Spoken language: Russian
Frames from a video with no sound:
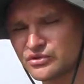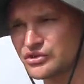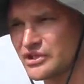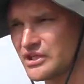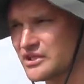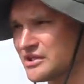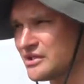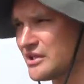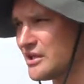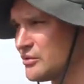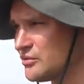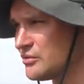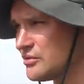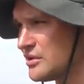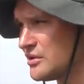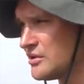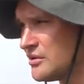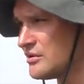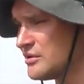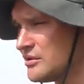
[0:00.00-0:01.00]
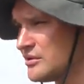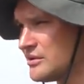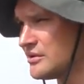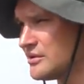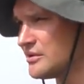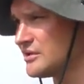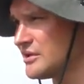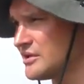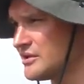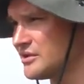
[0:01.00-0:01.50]
то, что они дают,
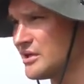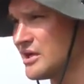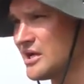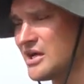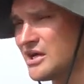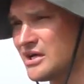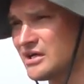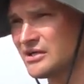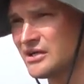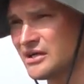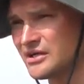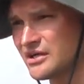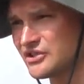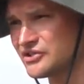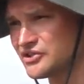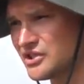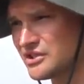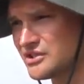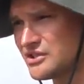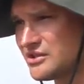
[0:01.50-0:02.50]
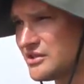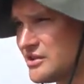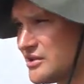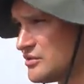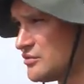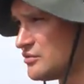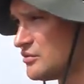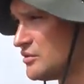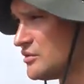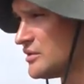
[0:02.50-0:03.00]
а, окончательный
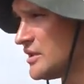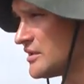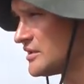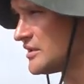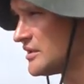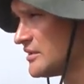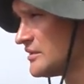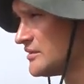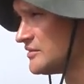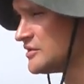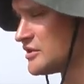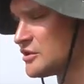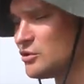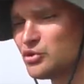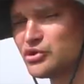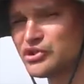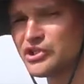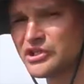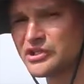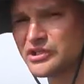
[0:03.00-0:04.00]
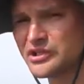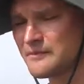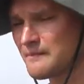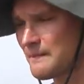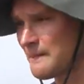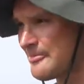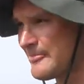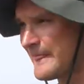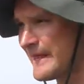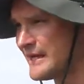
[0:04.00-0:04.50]
результат, заключение.
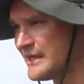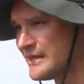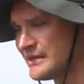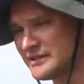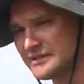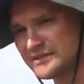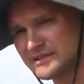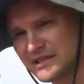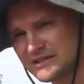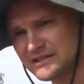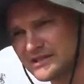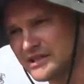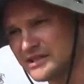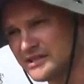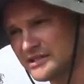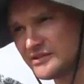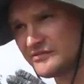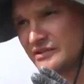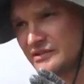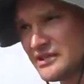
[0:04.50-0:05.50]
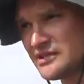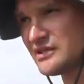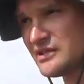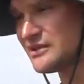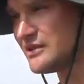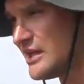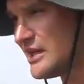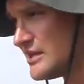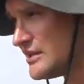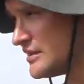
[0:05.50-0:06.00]
Исходя из вот
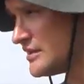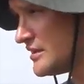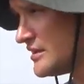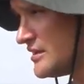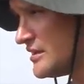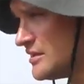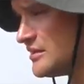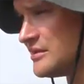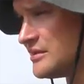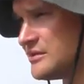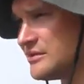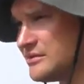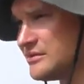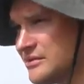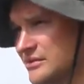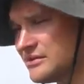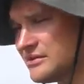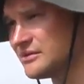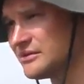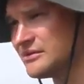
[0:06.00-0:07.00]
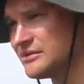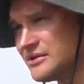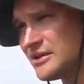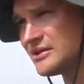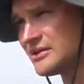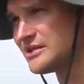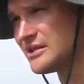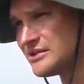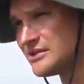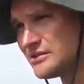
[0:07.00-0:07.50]
этих данных, а,
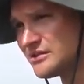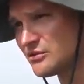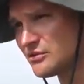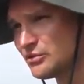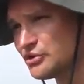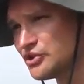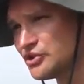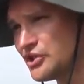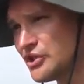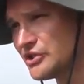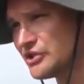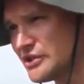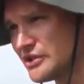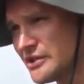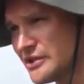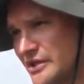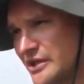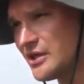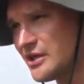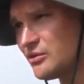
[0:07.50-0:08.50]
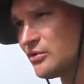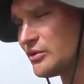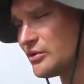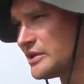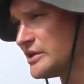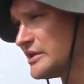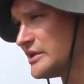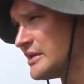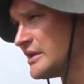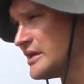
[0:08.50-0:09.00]
исходя из заключения
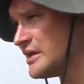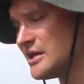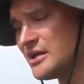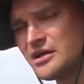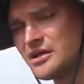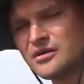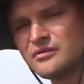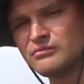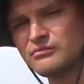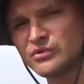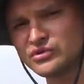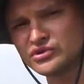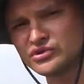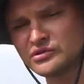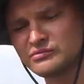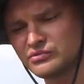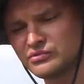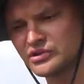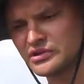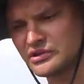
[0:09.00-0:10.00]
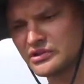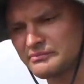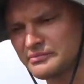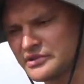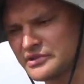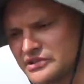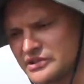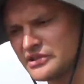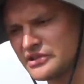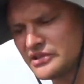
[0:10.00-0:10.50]
геологии, можно будет
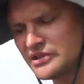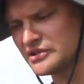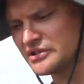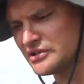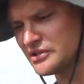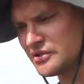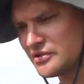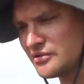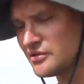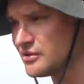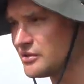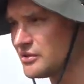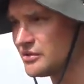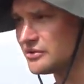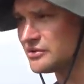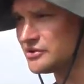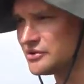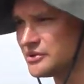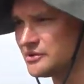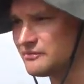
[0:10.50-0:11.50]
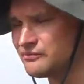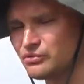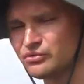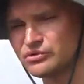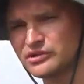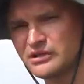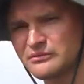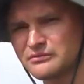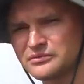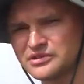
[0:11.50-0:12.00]
определить э, а, тип
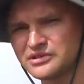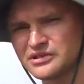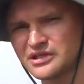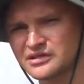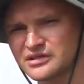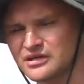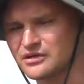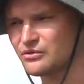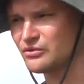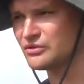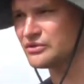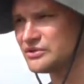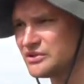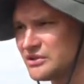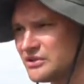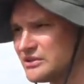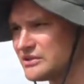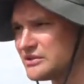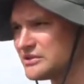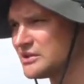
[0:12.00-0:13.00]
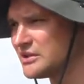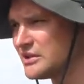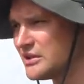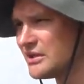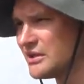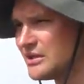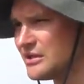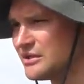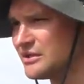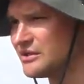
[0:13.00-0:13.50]
фундамента, да, какой делать,
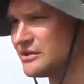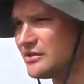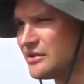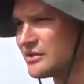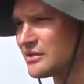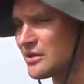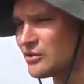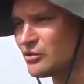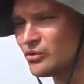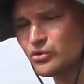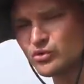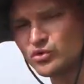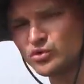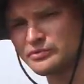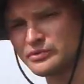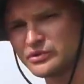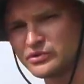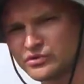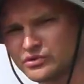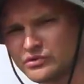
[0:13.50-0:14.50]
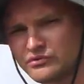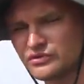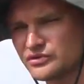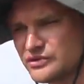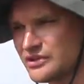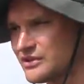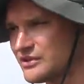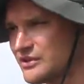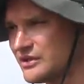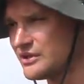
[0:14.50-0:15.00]
на какую глубину
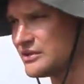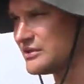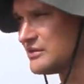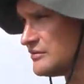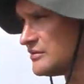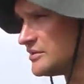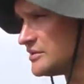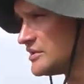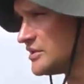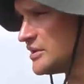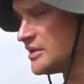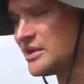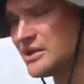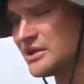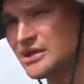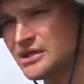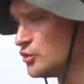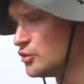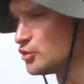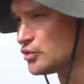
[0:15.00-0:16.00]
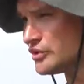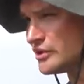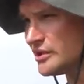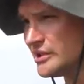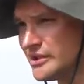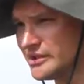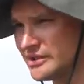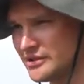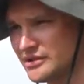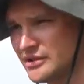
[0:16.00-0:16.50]
его закладывать, нужно
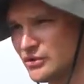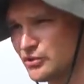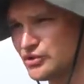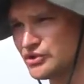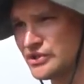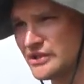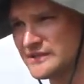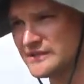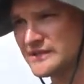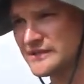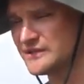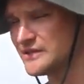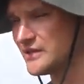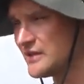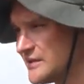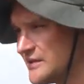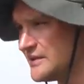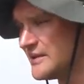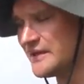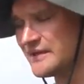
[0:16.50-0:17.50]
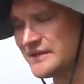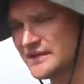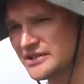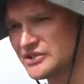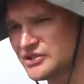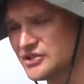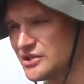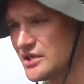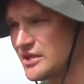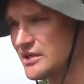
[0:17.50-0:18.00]
ли на участке делать
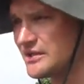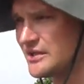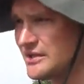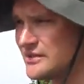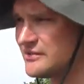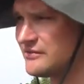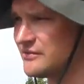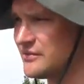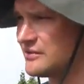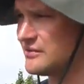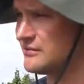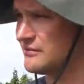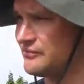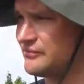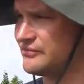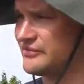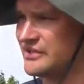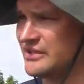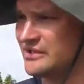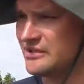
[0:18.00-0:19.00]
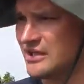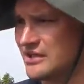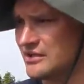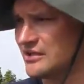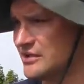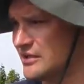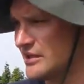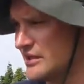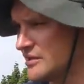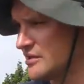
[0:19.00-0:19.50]
дренаж. Как раз вот все
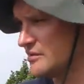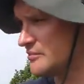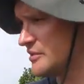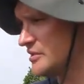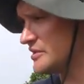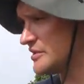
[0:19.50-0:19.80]
данные на этом